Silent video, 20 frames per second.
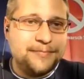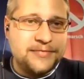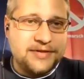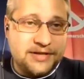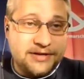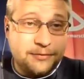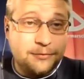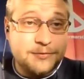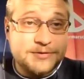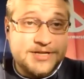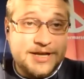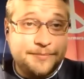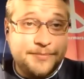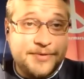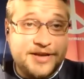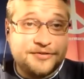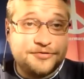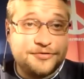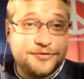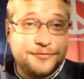den
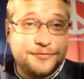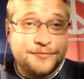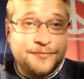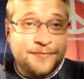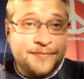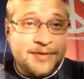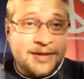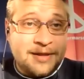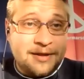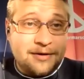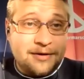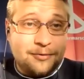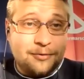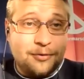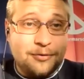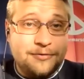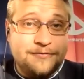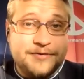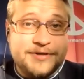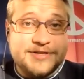Ostermärschen
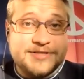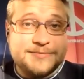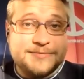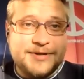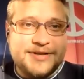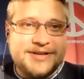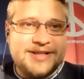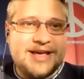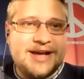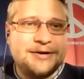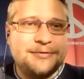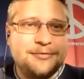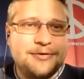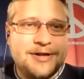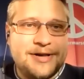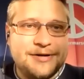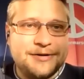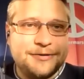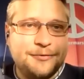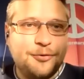und wie es mit der
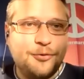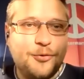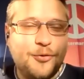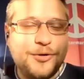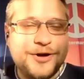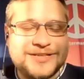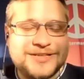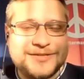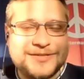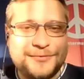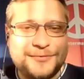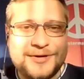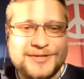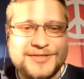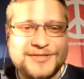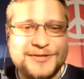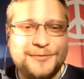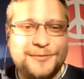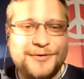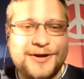aktuellen
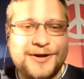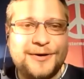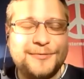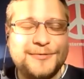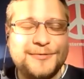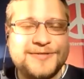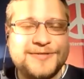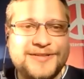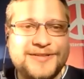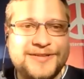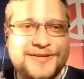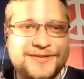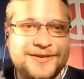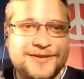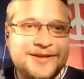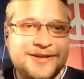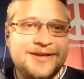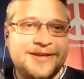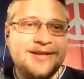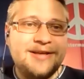Corona-Situation aussieht.
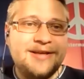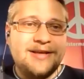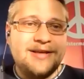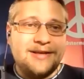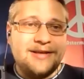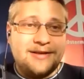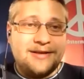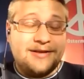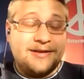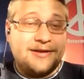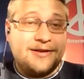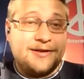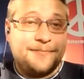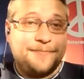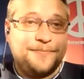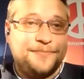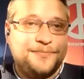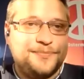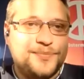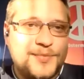
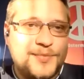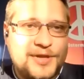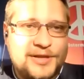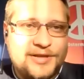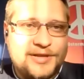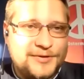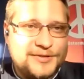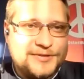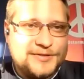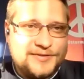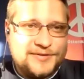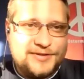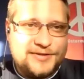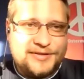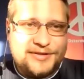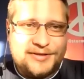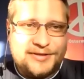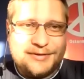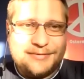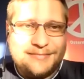Ähm, ihr wisst,
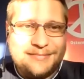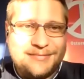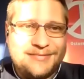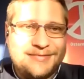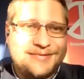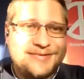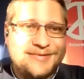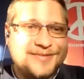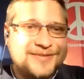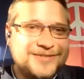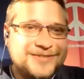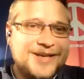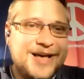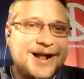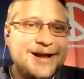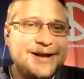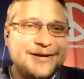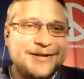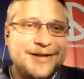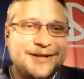die
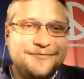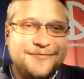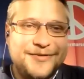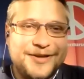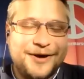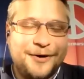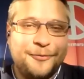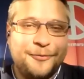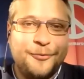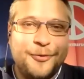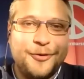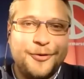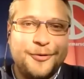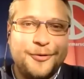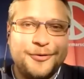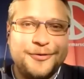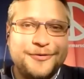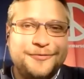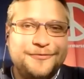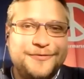Zahlen gehen wieder hoch
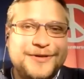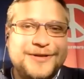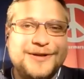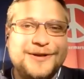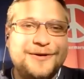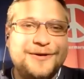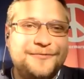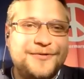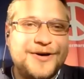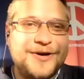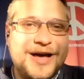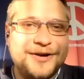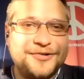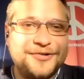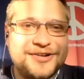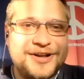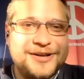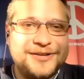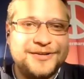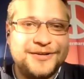und viele
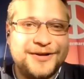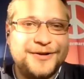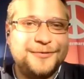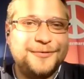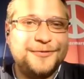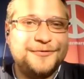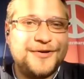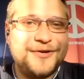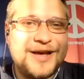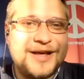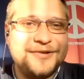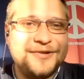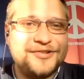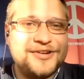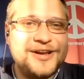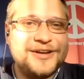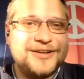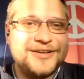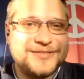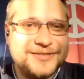Veranstalterinnen und
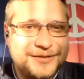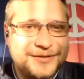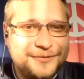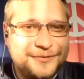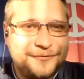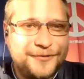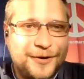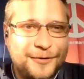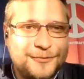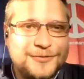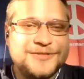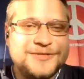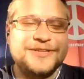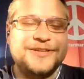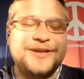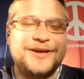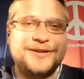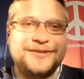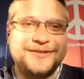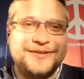Veranstalter sind
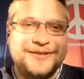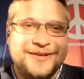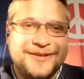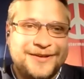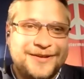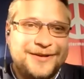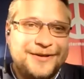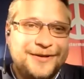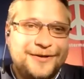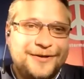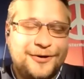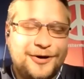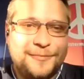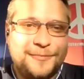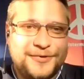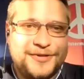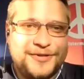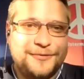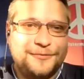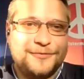verunsichert,
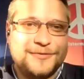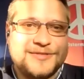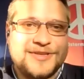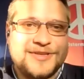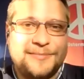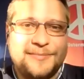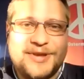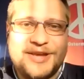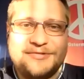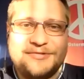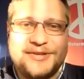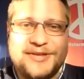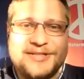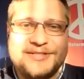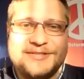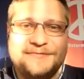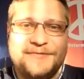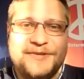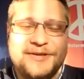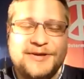ob die Ostermärsche
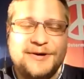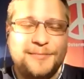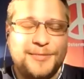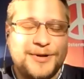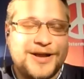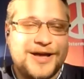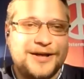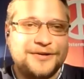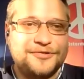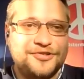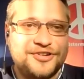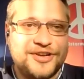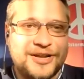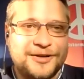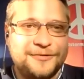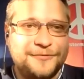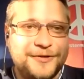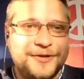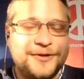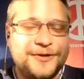jetzt wie geplant
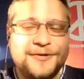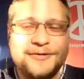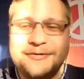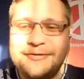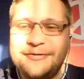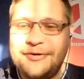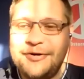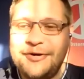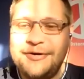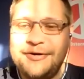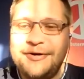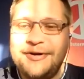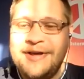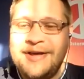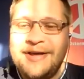stattfinden können.